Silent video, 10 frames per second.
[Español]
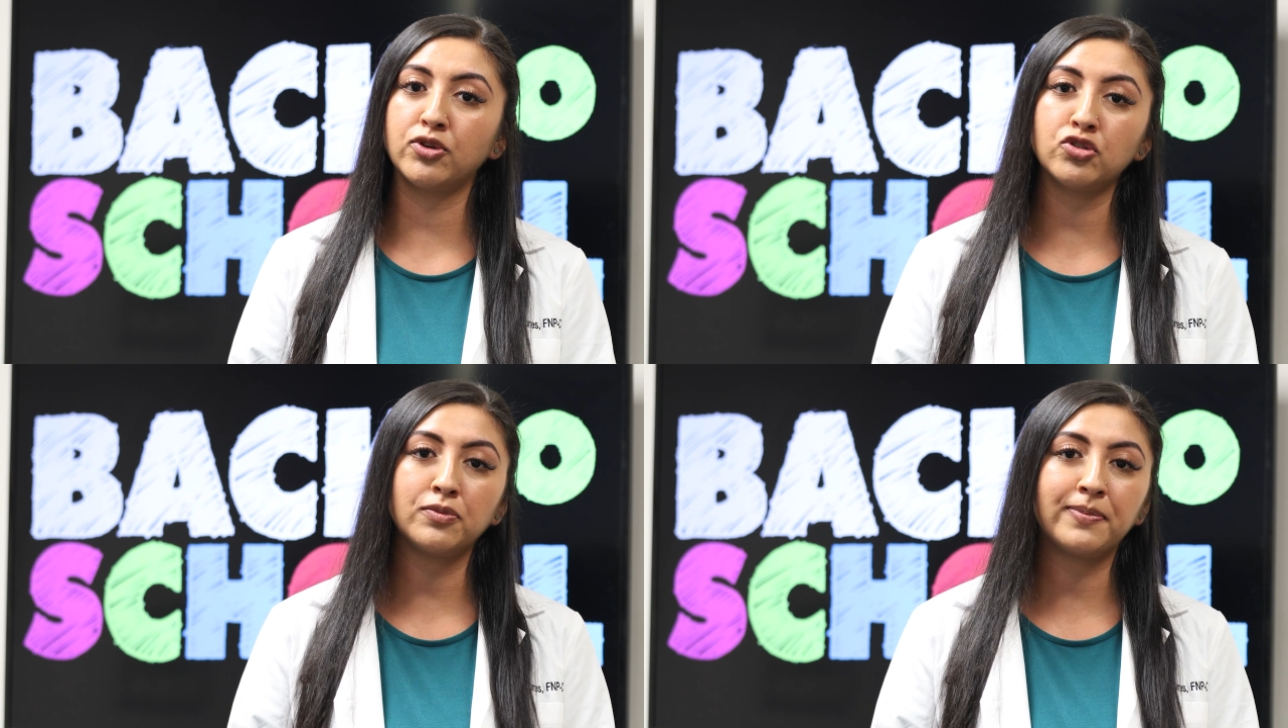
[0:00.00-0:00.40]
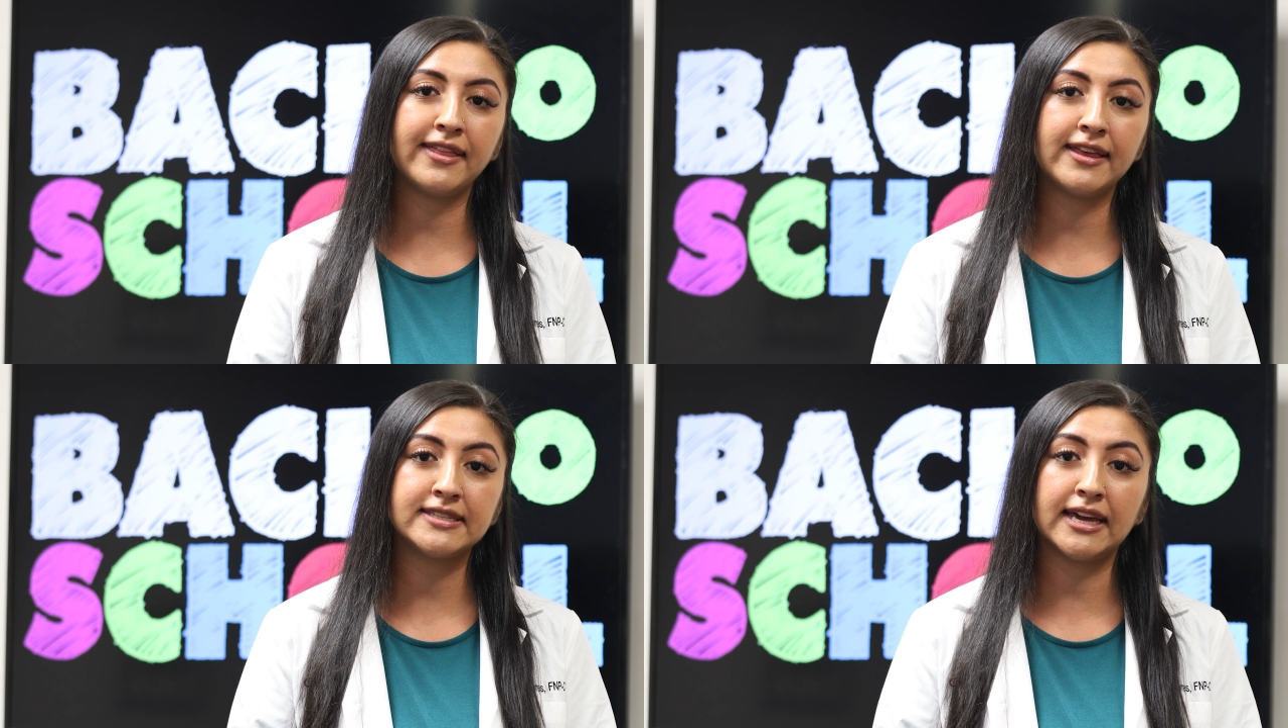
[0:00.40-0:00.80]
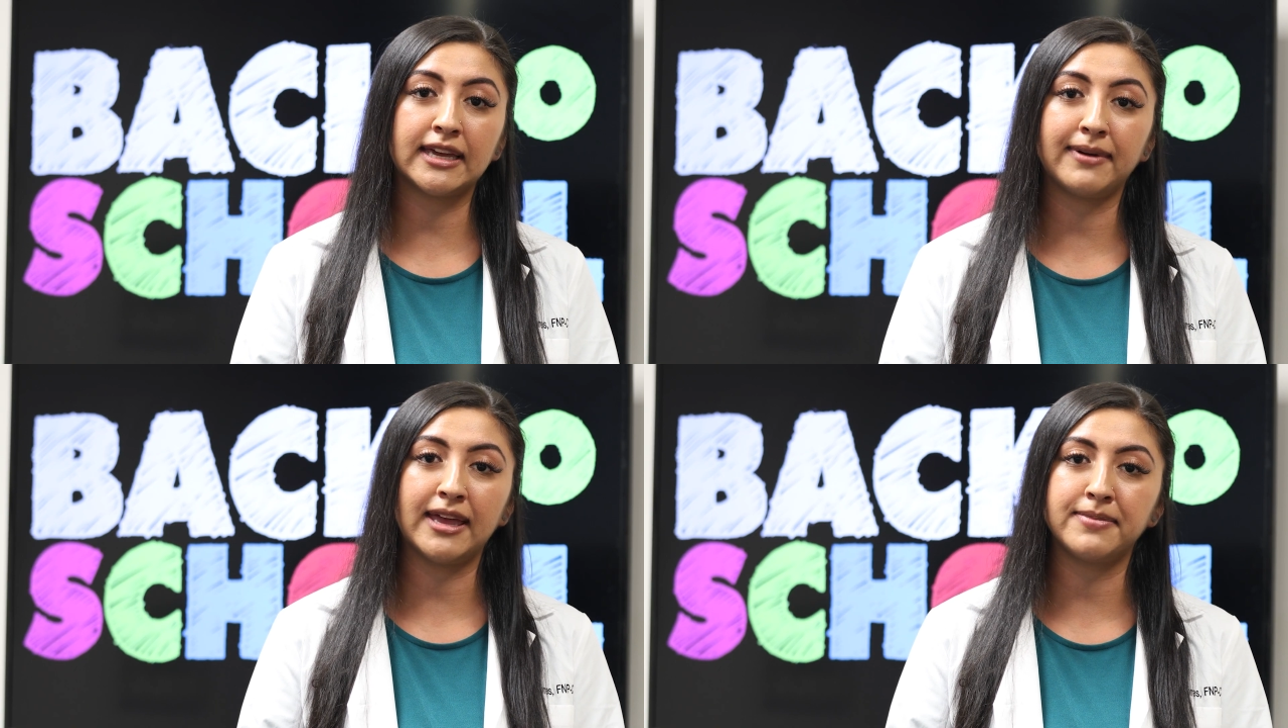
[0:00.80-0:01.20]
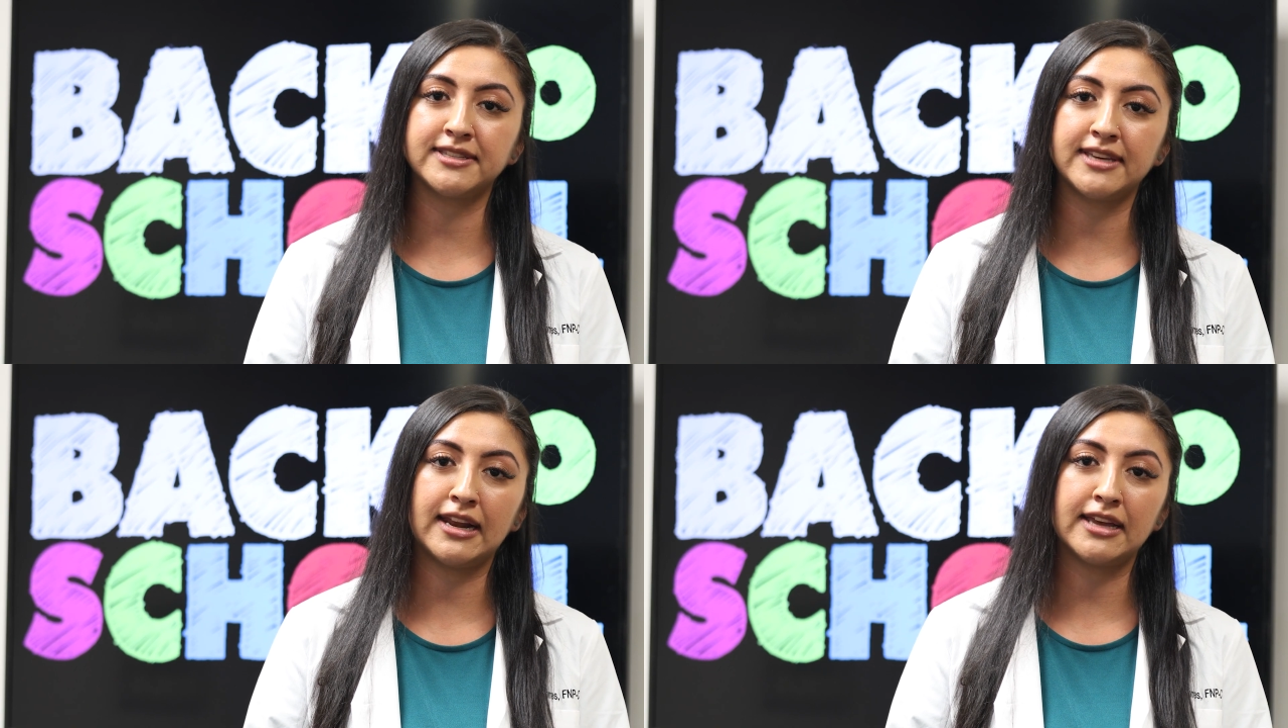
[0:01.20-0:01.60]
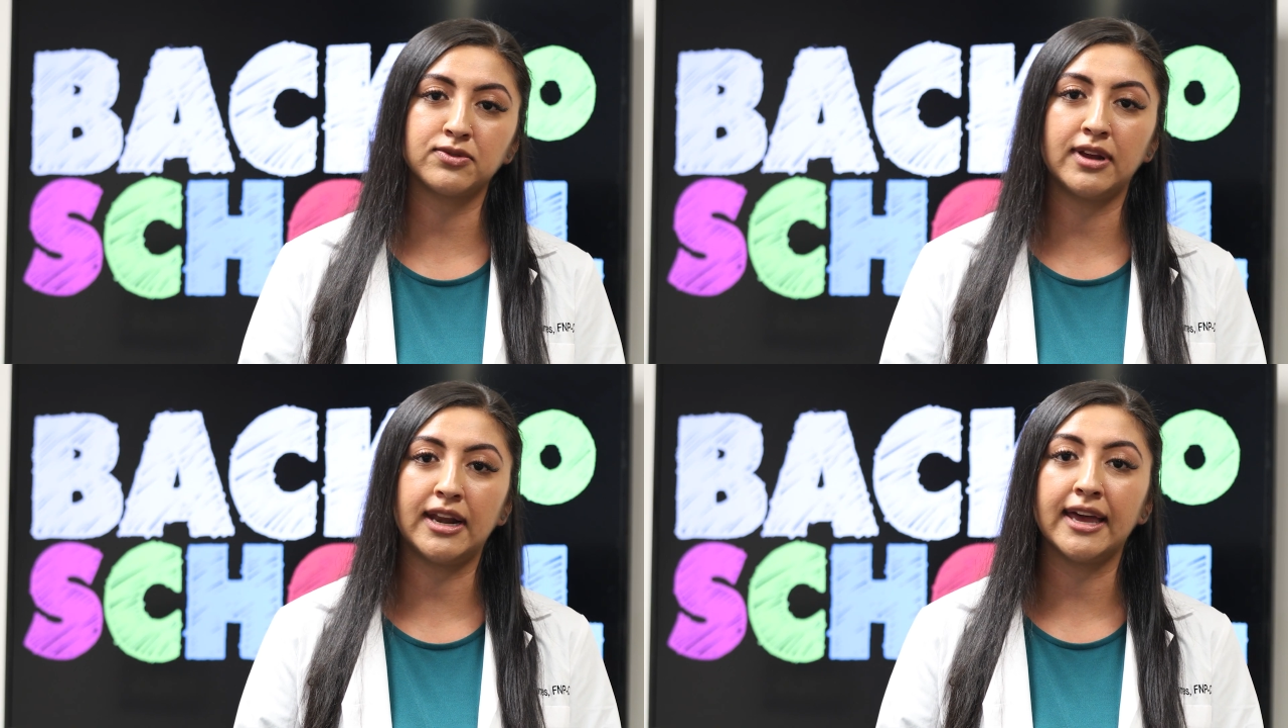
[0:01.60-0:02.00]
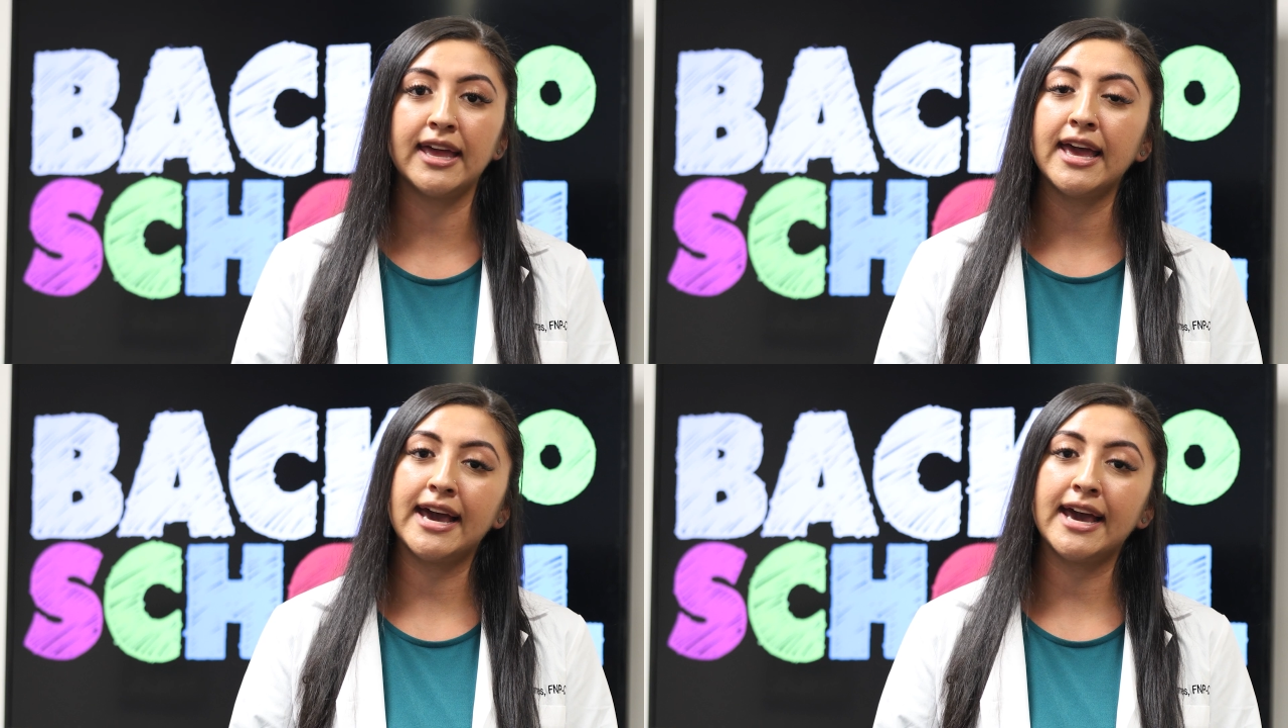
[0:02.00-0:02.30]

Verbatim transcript: muy ocupadas ya que vaya a empezar la escuela,